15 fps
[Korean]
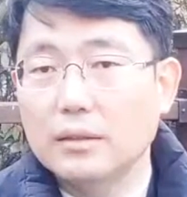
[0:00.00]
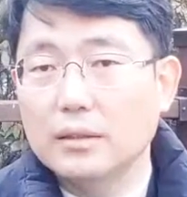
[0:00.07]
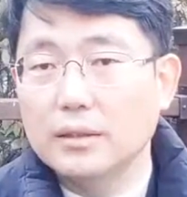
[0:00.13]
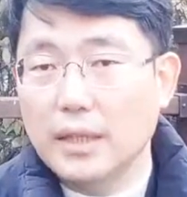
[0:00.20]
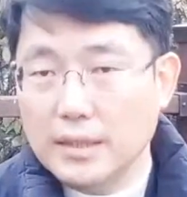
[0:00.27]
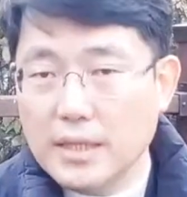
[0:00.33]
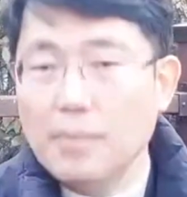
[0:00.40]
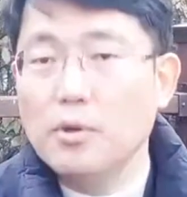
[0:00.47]

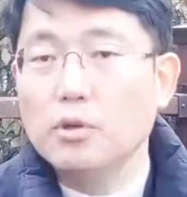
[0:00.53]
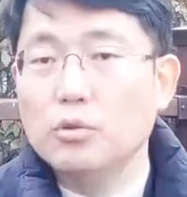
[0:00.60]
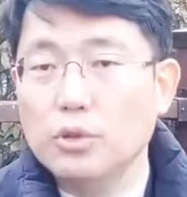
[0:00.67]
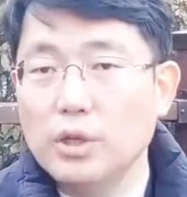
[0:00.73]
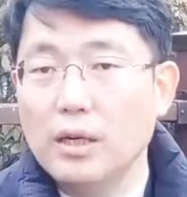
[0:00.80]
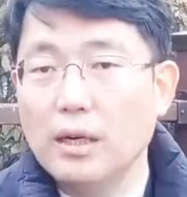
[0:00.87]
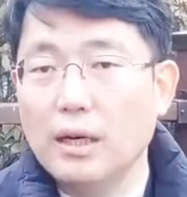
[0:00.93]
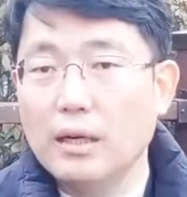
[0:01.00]
진행되는 네, 겁니까? 삼월
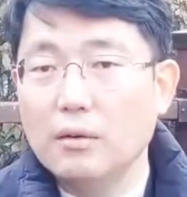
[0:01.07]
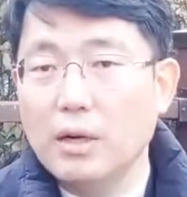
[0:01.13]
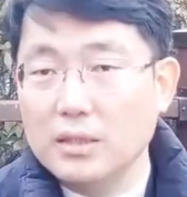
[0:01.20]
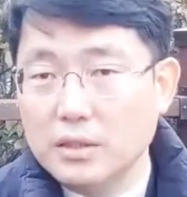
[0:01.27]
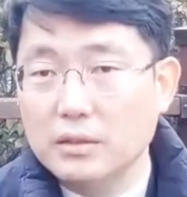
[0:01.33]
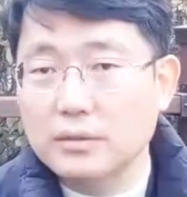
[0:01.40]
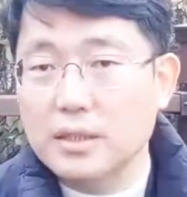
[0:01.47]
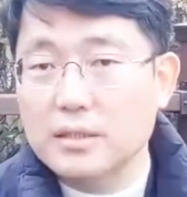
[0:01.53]
구일 날
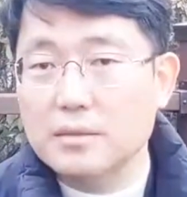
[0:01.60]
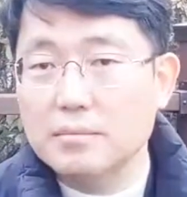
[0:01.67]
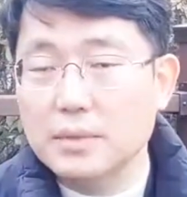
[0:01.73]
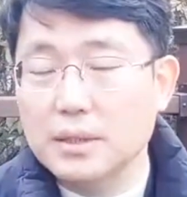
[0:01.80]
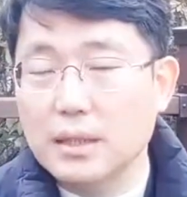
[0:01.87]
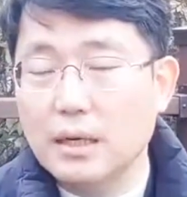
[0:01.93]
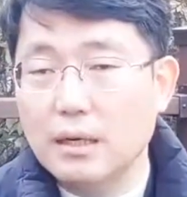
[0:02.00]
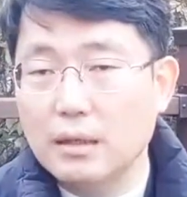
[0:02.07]

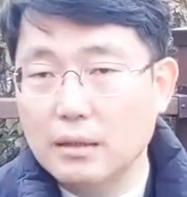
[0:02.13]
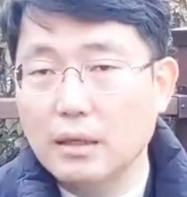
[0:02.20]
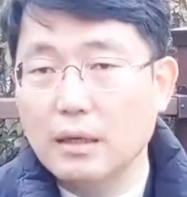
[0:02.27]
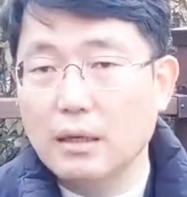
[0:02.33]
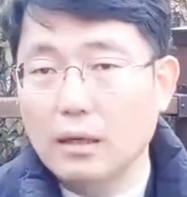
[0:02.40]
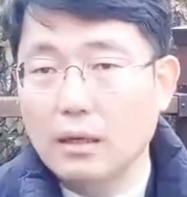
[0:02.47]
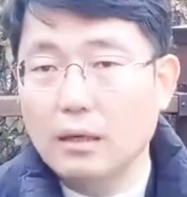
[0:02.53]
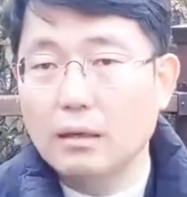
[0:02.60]
확정됐습니다. 아, 네,
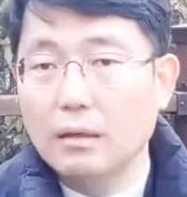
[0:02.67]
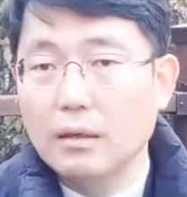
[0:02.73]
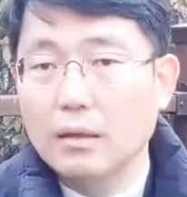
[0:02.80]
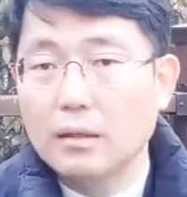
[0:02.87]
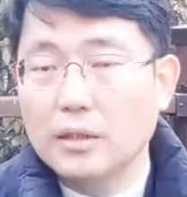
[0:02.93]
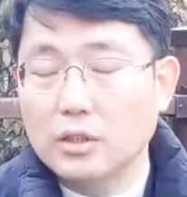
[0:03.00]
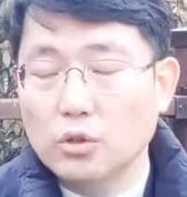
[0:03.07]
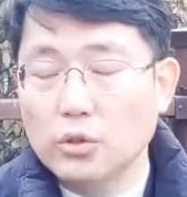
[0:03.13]
네.
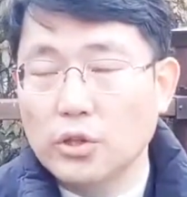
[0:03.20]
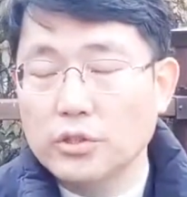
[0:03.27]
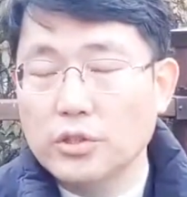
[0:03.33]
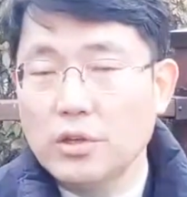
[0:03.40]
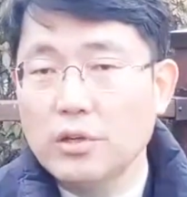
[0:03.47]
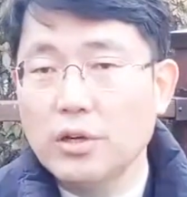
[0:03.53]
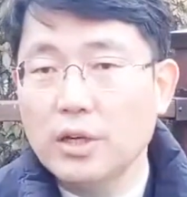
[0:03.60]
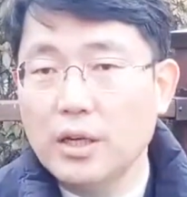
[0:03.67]
대통령
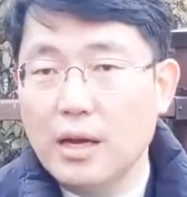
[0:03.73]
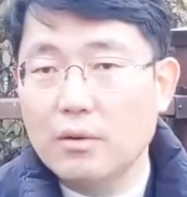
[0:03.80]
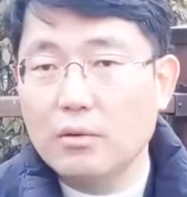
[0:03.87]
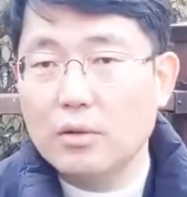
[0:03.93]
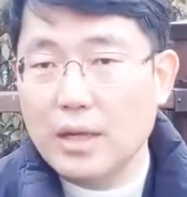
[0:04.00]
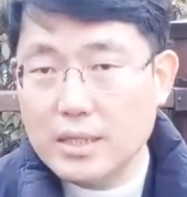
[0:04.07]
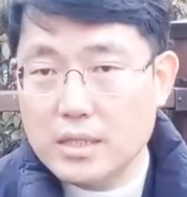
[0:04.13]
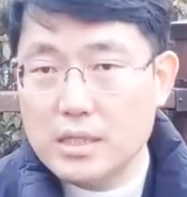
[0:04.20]
선거일하고
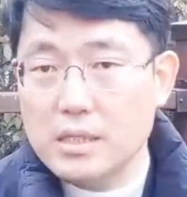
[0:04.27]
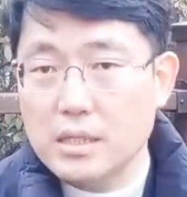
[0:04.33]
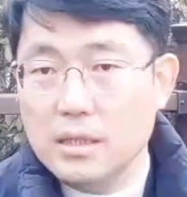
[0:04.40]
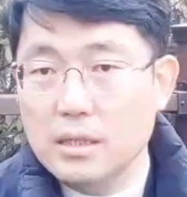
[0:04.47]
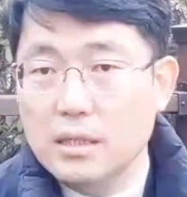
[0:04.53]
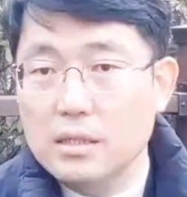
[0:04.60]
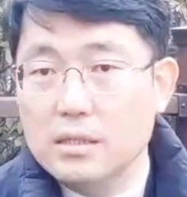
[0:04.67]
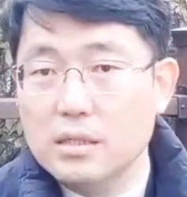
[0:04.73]
같이
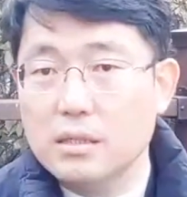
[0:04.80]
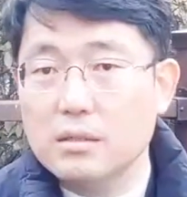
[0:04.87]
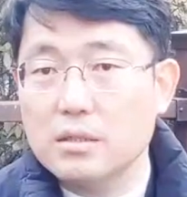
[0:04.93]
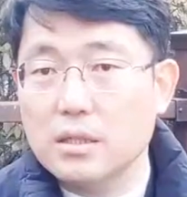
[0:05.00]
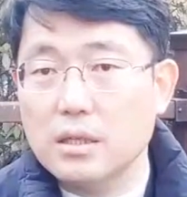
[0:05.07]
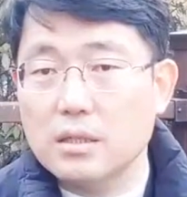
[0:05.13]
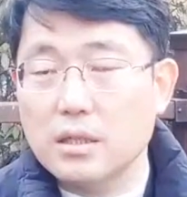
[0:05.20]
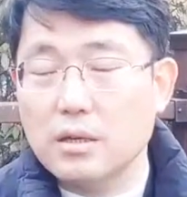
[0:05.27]
음.
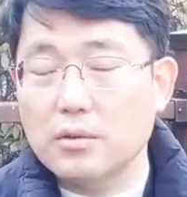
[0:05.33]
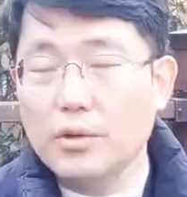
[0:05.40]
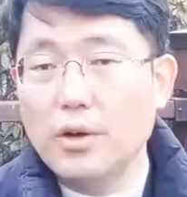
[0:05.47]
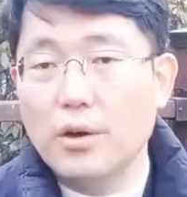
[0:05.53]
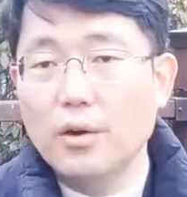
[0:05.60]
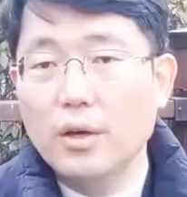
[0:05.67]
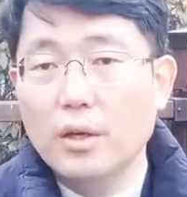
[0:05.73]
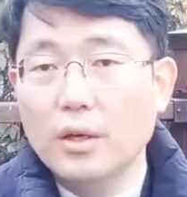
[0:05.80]
치러지게
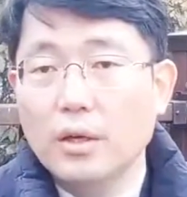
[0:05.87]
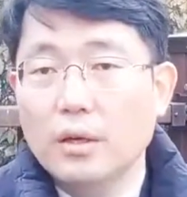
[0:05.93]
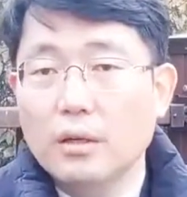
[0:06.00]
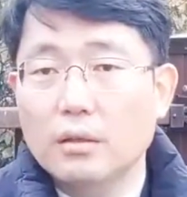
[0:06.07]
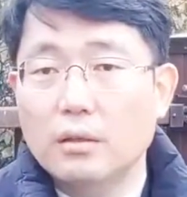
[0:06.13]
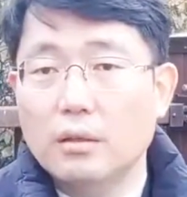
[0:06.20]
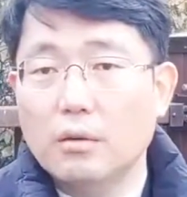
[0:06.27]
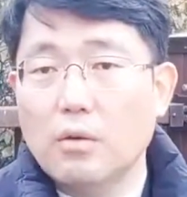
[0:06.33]
되고요.
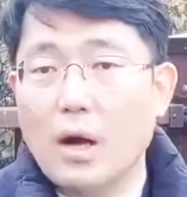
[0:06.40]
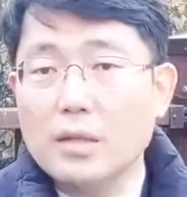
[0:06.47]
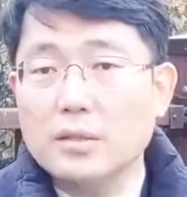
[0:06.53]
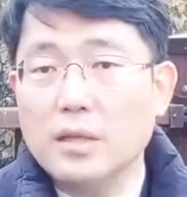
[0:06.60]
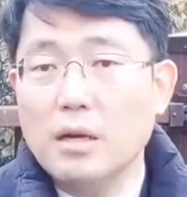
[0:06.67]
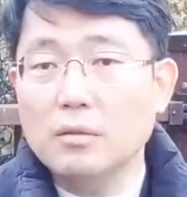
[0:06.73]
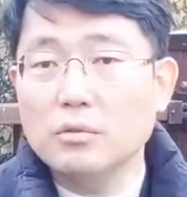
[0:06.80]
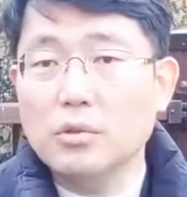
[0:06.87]
어,
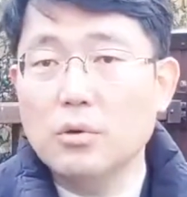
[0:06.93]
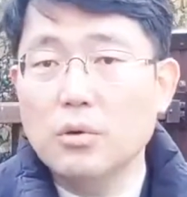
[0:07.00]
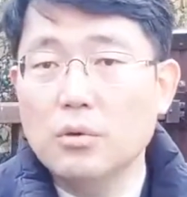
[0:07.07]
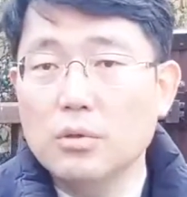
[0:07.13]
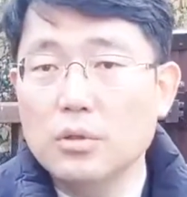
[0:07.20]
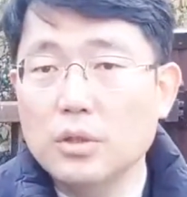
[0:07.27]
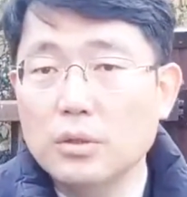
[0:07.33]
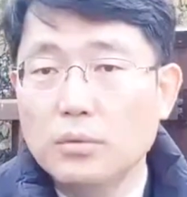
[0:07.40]

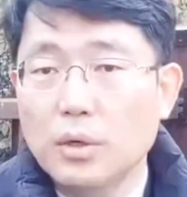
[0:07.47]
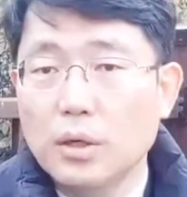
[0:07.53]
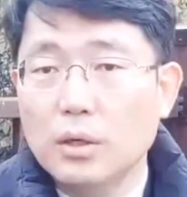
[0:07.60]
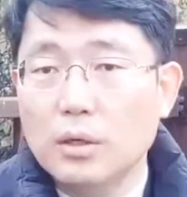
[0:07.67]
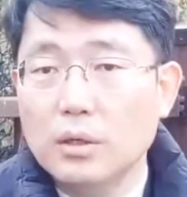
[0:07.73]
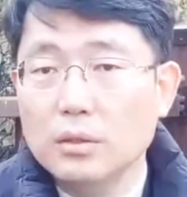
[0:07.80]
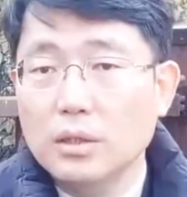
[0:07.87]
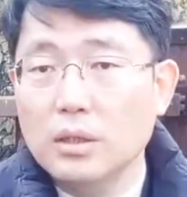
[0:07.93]
곽상도
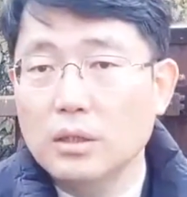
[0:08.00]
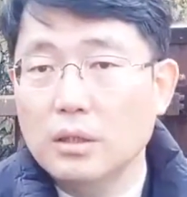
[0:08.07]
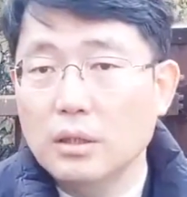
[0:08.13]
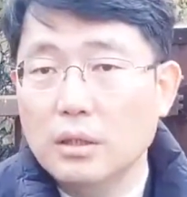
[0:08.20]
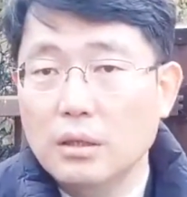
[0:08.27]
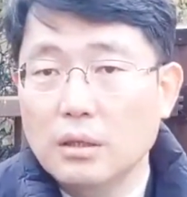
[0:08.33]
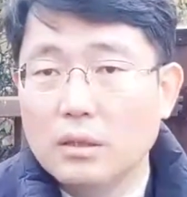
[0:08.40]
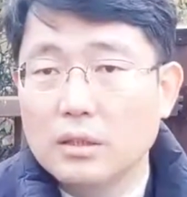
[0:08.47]
의원이
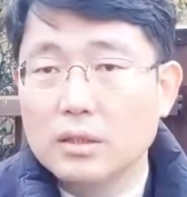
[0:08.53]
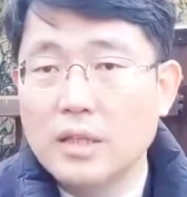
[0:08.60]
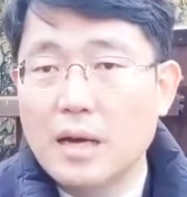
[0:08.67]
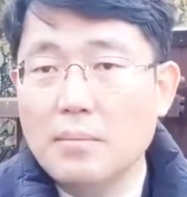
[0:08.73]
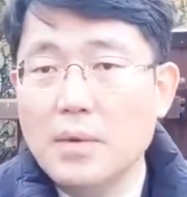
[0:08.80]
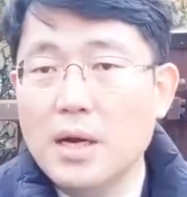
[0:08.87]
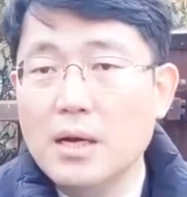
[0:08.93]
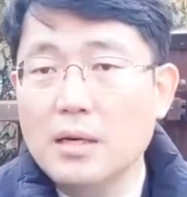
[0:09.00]

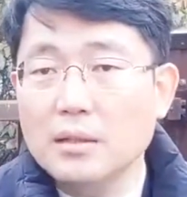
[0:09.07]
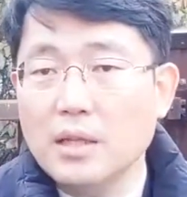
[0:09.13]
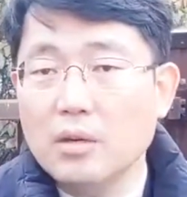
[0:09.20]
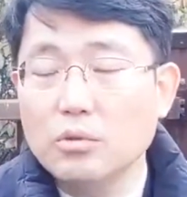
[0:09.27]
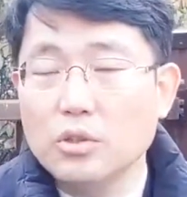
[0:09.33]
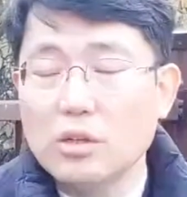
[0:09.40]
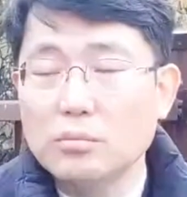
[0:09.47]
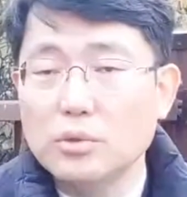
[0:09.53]
그나마
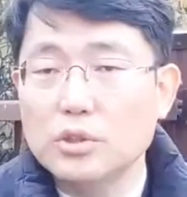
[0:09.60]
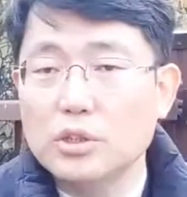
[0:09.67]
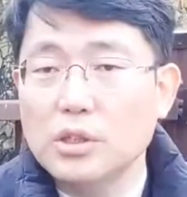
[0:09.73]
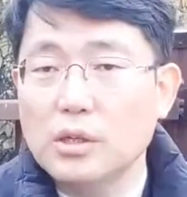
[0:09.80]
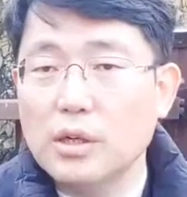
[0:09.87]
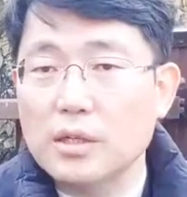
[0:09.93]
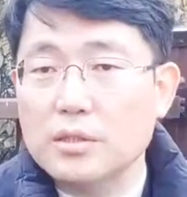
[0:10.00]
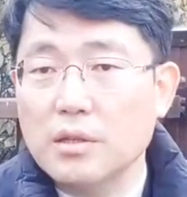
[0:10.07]
대구 경북
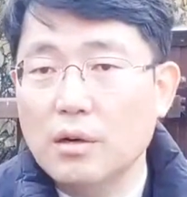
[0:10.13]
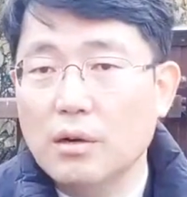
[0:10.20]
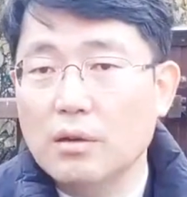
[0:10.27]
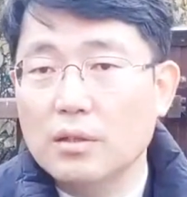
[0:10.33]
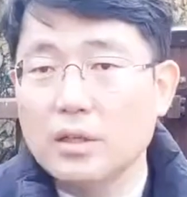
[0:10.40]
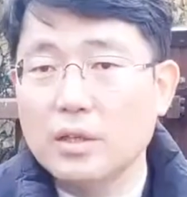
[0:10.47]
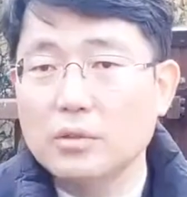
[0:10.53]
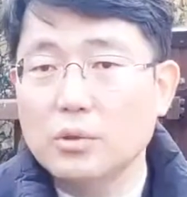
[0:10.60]
지역에서
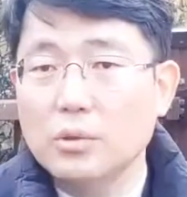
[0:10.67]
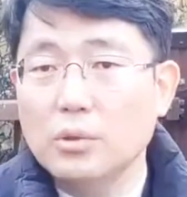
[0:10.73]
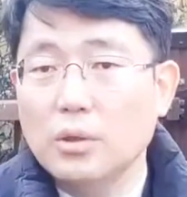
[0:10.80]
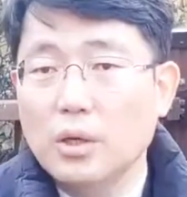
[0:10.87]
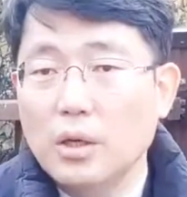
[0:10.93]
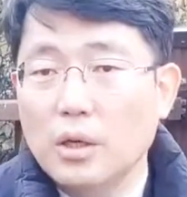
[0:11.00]
그래도